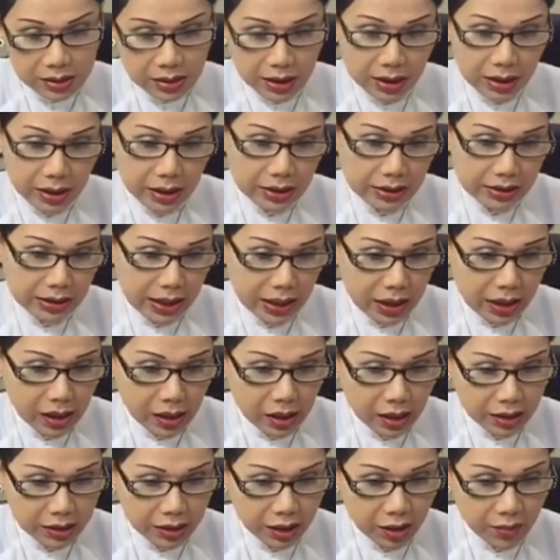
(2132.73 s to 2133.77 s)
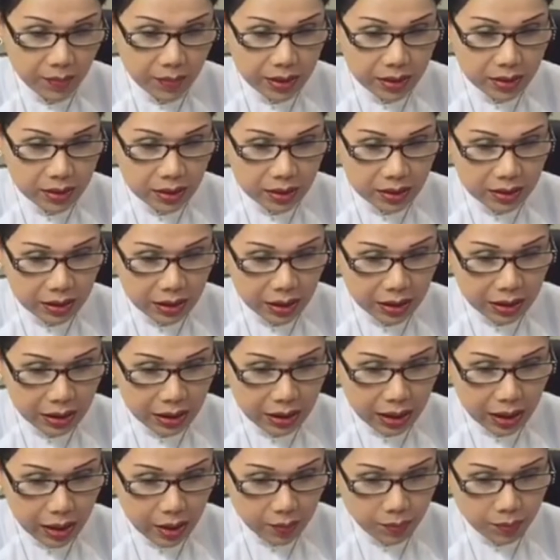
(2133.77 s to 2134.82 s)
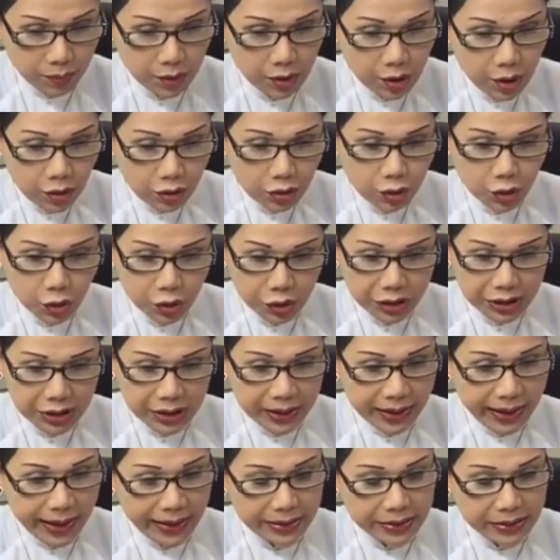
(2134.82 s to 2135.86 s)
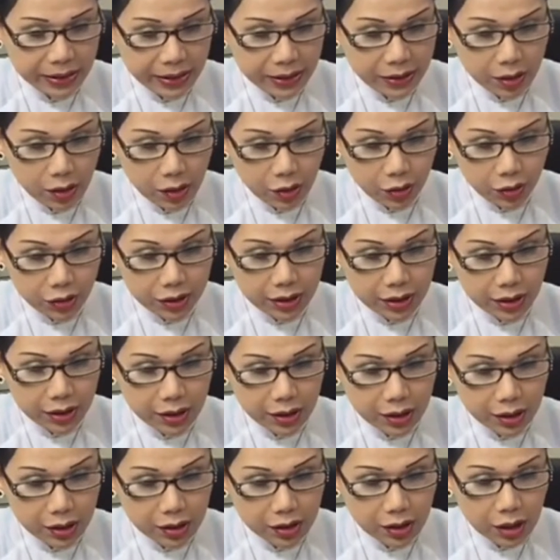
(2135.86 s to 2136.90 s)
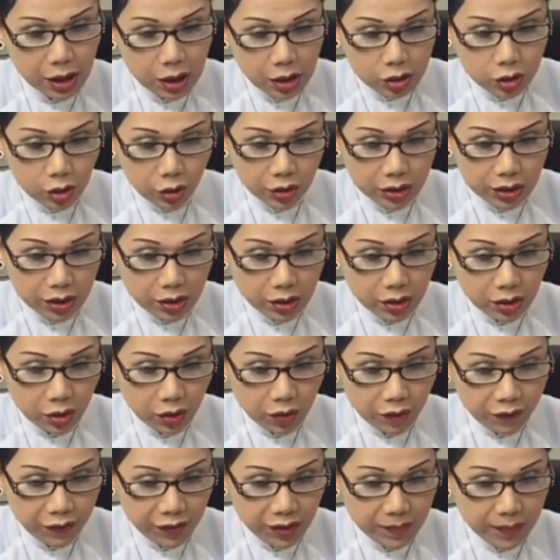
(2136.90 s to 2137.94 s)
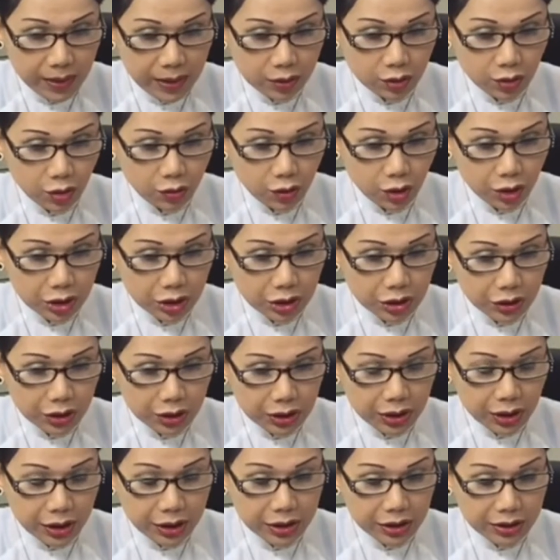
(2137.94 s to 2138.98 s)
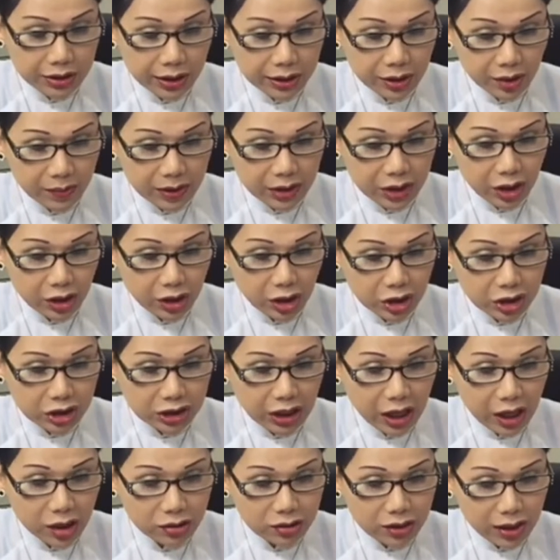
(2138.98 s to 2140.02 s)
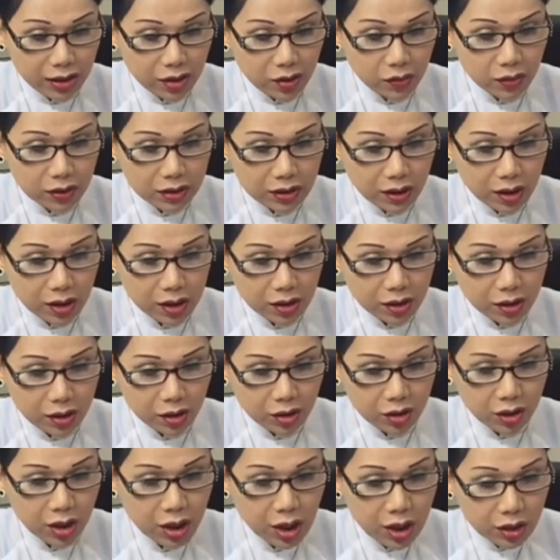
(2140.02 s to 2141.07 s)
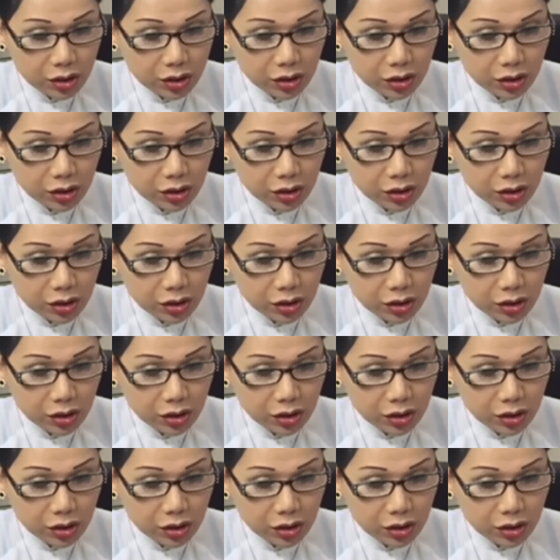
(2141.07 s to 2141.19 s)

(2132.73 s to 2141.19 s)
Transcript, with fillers: Chị Lisa ơi, chị biết tin gì không? Vui như ngày chảy hội chị ơi. Tụi dư luận viên mặc dù nó chửi chị như vậy chứ bây giờ nó sợ tay hết trơn rồi.